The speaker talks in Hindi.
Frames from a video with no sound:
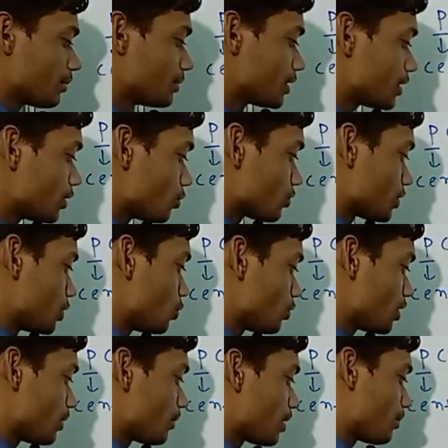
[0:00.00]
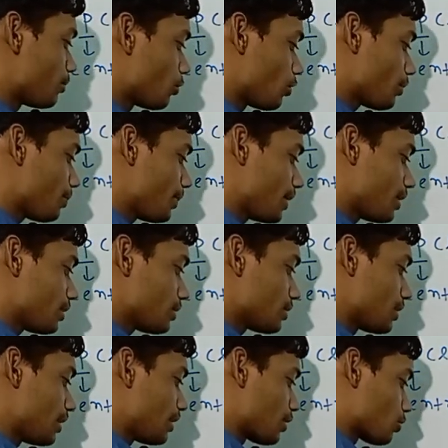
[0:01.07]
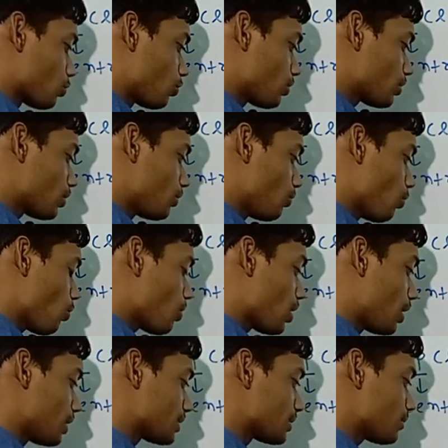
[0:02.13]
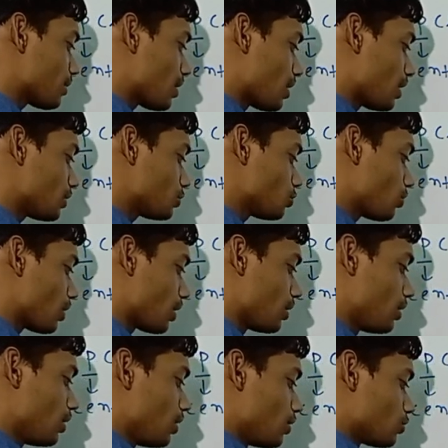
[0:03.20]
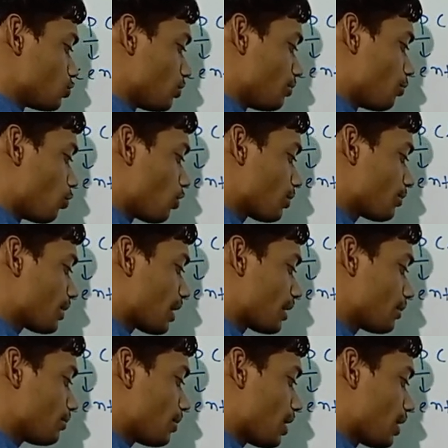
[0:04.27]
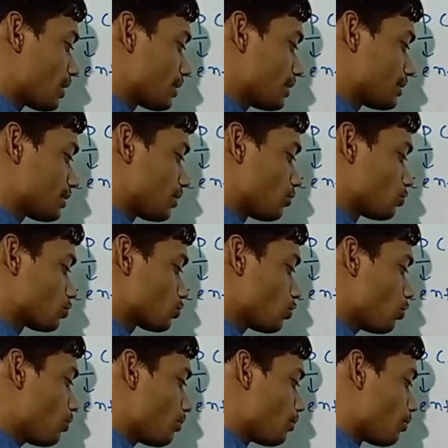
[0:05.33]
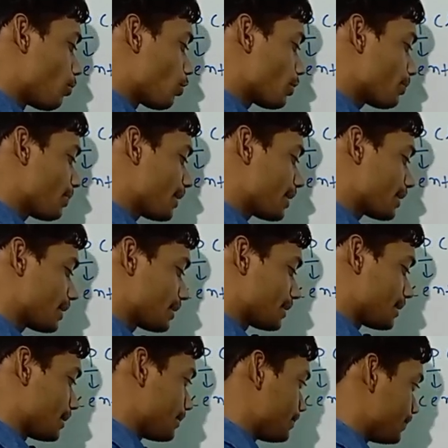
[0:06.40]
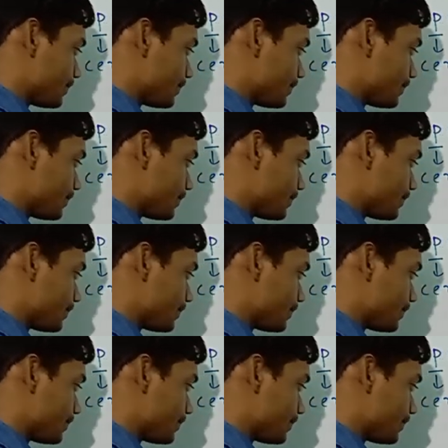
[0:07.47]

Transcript: अब देखिए दोस्त योग्य हमारा बॉन्ड पेयर तो इलेक्ट्रॉन का वो खासम खास जोड़ा जो बॉन्ड बनाने में भाग लेता है उसको बॉन्ड पेयर कहते